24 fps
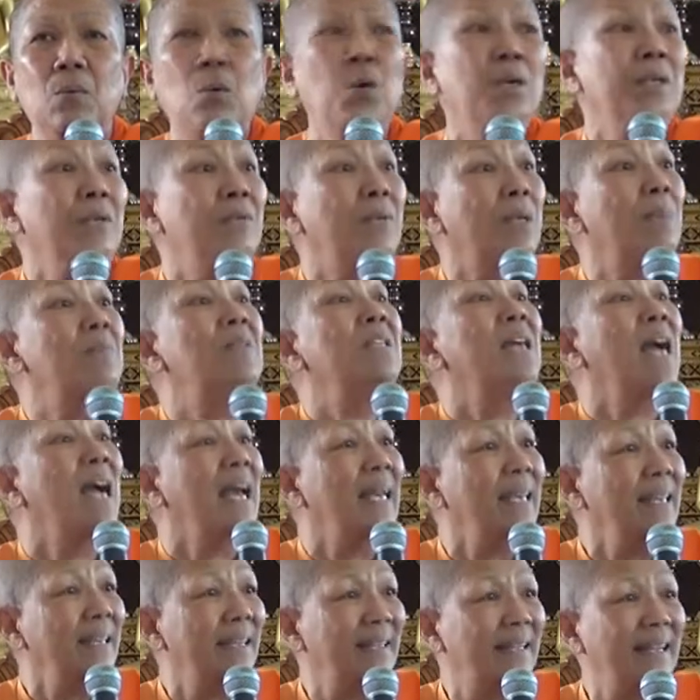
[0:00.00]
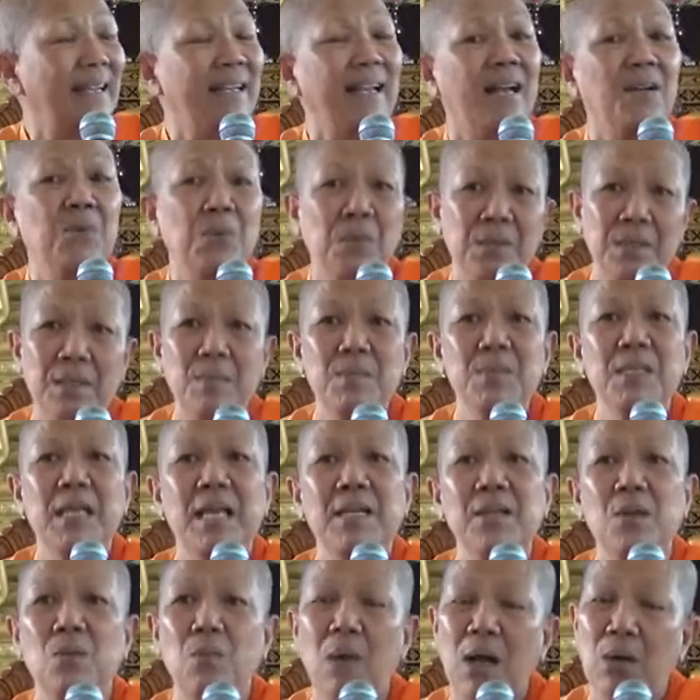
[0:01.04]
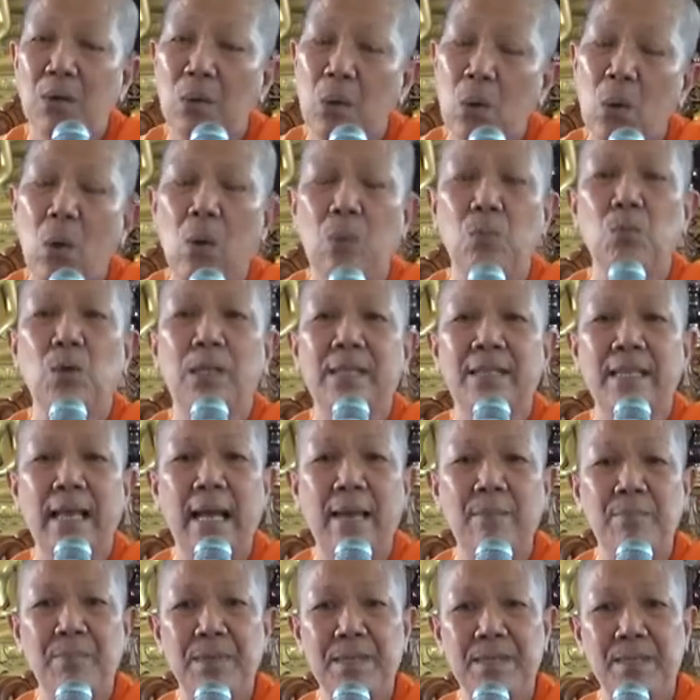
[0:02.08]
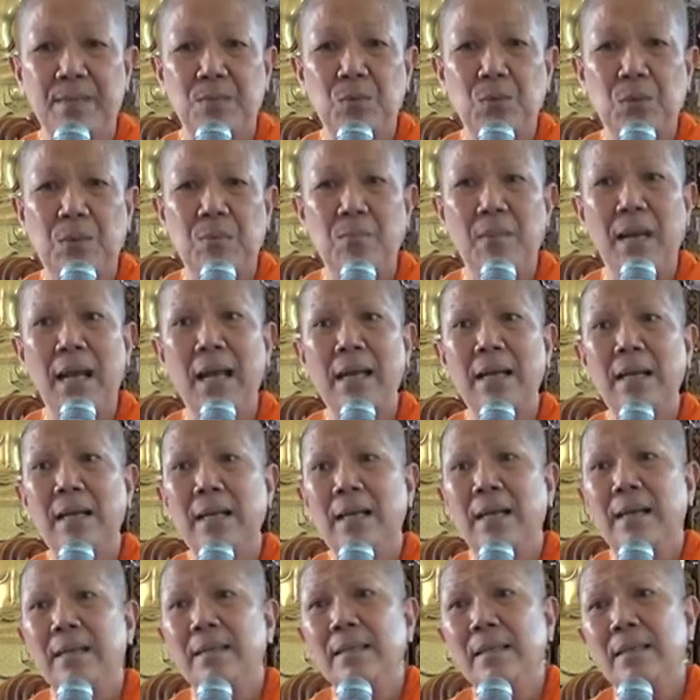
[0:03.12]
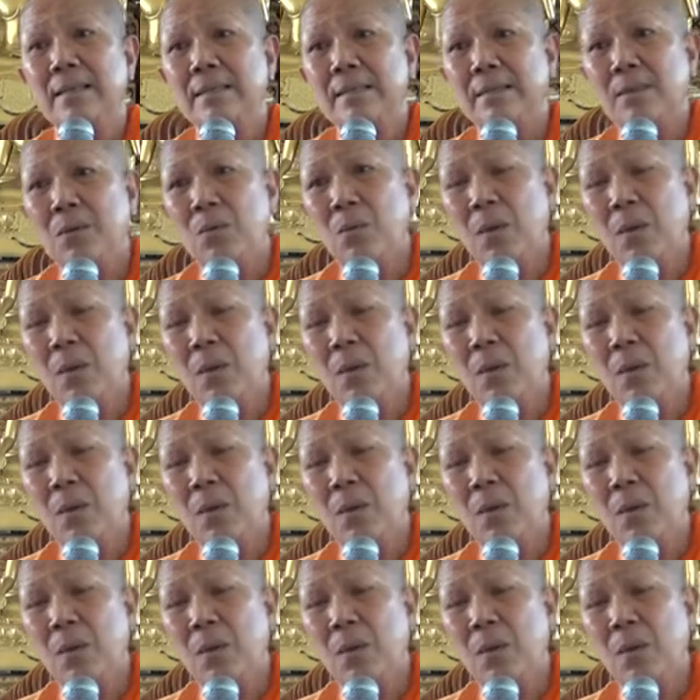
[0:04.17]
คนรับใช้นะคะคนรับใช้ในหวังออกบวชตามเป็นจำนวนมาก นึกถึง